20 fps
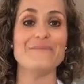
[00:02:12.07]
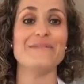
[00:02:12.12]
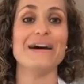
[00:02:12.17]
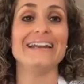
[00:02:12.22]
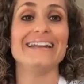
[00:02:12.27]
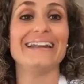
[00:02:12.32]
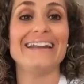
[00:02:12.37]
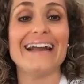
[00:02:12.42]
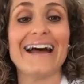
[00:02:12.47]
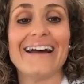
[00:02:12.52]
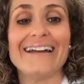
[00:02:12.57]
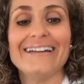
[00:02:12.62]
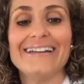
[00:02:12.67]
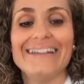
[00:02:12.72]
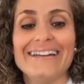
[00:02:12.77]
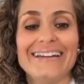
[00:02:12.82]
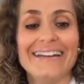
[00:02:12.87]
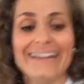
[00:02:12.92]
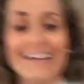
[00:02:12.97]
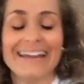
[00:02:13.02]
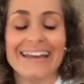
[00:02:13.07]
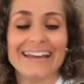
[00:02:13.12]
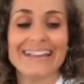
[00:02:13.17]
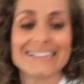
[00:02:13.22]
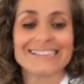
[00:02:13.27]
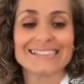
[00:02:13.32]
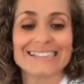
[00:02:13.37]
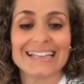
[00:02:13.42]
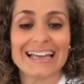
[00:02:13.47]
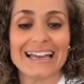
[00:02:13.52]
manera,
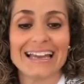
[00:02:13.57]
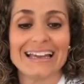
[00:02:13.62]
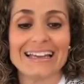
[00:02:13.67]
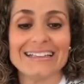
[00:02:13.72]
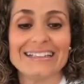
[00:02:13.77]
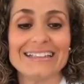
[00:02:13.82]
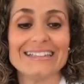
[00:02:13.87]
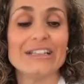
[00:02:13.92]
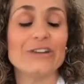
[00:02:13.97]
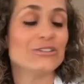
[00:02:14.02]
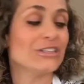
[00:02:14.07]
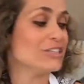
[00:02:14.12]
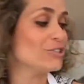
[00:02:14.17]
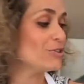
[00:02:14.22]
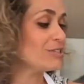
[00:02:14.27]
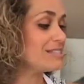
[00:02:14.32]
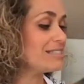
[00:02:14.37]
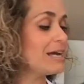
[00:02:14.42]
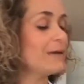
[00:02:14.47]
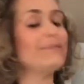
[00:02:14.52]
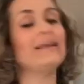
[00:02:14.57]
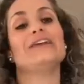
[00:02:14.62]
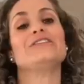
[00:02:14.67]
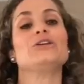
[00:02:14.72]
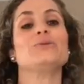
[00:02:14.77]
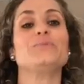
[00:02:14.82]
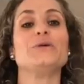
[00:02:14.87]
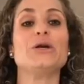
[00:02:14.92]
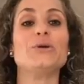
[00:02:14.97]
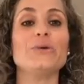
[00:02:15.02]
este, donde yo esté
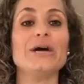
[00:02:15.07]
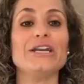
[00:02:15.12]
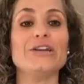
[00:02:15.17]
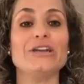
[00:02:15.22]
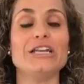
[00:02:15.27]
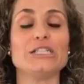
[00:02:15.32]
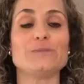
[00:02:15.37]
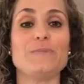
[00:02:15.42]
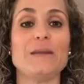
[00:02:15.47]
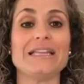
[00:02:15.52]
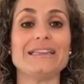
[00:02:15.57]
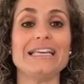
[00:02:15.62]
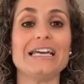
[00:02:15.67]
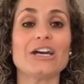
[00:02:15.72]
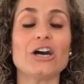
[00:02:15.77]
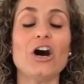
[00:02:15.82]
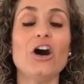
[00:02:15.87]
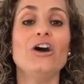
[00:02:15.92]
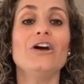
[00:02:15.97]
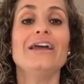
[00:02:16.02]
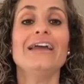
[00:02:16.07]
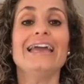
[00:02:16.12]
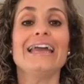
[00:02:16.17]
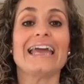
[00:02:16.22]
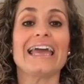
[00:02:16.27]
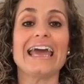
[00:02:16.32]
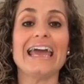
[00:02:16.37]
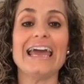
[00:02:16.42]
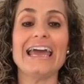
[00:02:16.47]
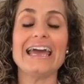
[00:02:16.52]
hablando. Pero bueno, les platico
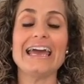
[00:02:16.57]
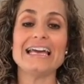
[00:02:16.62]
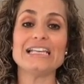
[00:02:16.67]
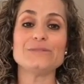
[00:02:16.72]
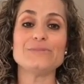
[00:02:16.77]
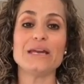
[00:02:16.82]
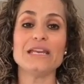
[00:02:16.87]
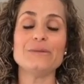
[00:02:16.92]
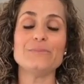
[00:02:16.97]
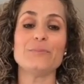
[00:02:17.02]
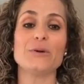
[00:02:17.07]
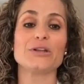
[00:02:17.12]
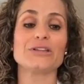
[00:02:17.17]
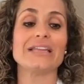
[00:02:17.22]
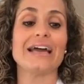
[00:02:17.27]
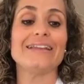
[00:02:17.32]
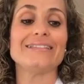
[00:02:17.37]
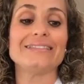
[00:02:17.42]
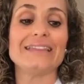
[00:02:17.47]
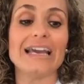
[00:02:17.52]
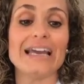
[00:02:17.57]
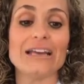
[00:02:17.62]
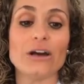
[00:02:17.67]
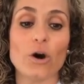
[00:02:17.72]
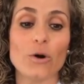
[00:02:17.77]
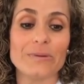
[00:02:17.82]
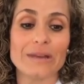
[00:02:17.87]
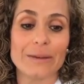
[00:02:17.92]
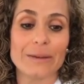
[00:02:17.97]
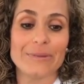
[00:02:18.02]
que es bien importante,
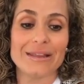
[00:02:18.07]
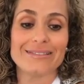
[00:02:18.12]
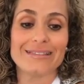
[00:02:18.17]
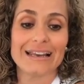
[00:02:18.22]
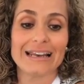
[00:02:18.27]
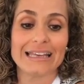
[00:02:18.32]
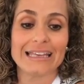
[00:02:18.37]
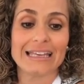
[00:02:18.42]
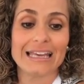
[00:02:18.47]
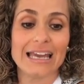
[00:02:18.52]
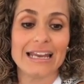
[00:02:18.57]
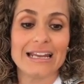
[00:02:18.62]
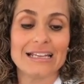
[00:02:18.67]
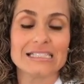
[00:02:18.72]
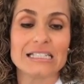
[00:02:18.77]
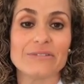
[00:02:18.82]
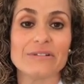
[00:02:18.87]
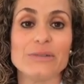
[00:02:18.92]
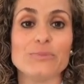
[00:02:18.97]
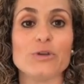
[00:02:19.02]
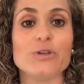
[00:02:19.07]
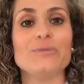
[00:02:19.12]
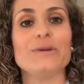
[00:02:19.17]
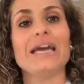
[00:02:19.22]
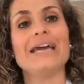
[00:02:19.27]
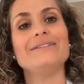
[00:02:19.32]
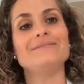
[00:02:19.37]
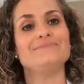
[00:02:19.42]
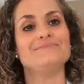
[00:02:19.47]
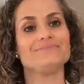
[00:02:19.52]
obviamente, la higiene, saben muy
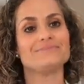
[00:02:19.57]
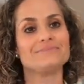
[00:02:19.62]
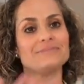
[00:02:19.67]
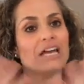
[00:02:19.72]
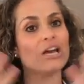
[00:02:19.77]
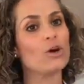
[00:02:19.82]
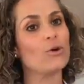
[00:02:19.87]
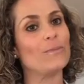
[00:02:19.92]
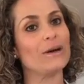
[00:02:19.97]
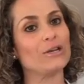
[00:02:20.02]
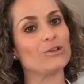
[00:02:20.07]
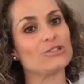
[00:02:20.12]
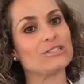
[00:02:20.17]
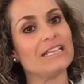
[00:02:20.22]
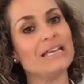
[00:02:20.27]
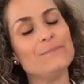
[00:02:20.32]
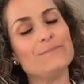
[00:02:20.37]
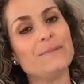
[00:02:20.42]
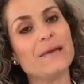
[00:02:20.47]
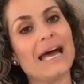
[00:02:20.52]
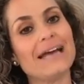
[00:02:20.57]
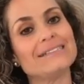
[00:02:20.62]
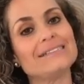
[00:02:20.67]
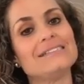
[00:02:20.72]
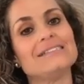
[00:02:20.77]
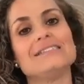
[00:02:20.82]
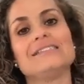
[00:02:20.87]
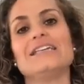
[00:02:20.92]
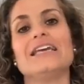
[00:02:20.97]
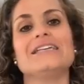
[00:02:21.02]
bien. Tengo manos limpias,
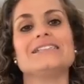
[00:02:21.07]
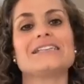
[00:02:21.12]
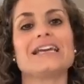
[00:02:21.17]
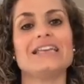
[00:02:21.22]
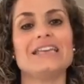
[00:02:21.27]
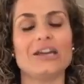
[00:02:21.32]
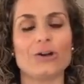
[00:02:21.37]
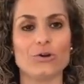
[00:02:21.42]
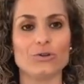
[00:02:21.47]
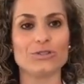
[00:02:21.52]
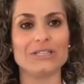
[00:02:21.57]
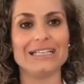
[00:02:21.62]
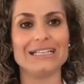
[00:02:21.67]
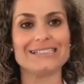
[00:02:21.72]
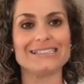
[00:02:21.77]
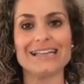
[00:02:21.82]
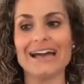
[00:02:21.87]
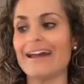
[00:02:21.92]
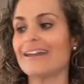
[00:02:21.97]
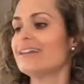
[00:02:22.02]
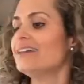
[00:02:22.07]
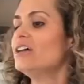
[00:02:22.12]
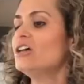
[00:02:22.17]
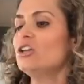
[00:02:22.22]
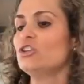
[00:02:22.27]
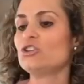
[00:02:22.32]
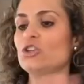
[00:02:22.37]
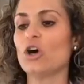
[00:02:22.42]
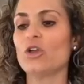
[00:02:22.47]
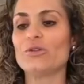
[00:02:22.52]
si es que llego a utilizar
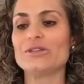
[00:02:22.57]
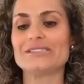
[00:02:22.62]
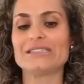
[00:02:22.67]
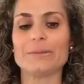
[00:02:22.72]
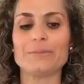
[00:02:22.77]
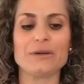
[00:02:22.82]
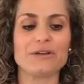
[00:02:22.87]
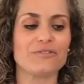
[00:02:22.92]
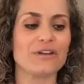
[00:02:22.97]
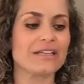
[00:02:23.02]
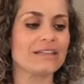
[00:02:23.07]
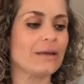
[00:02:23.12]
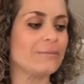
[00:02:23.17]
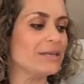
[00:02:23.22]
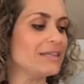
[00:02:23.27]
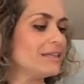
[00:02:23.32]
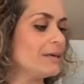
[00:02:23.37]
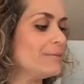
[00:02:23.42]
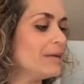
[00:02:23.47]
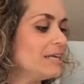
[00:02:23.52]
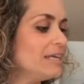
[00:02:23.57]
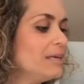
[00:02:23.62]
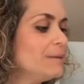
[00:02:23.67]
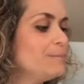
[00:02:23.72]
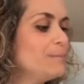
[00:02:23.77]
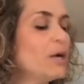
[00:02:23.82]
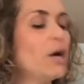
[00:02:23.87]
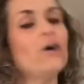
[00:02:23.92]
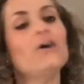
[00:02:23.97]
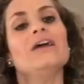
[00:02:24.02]
todo está perfectamente bien
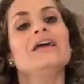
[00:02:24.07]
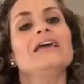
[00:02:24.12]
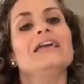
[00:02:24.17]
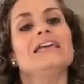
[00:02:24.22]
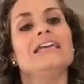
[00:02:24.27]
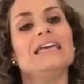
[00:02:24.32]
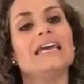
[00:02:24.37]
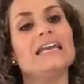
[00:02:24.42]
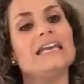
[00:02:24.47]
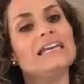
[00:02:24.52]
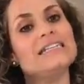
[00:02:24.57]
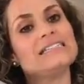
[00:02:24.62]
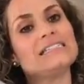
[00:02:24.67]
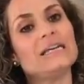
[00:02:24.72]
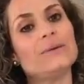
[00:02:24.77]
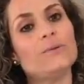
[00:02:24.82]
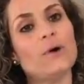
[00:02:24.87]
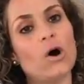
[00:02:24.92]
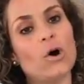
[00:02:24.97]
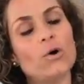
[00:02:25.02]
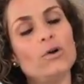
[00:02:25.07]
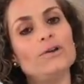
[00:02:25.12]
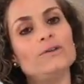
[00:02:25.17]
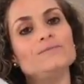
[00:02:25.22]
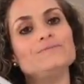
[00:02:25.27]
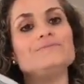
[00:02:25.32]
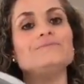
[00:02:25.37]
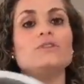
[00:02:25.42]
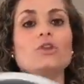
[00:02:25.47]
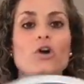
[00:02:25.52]
limpio. Y en este bowl
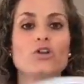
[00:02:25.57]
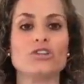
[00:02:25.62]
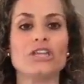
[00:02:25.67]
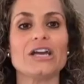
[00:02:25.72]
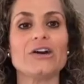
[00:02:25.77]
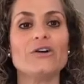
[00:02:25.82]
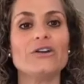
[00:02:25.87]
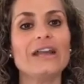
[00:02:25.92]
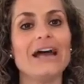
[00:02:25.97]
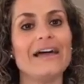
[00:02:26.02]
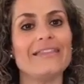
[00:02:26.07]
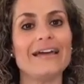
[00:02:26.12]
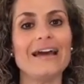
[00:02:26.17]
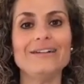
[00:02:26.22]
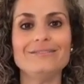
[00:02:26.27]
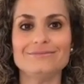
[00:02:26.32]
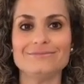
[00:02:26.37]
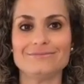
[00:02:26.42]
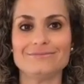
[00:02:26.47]
no tengo nada,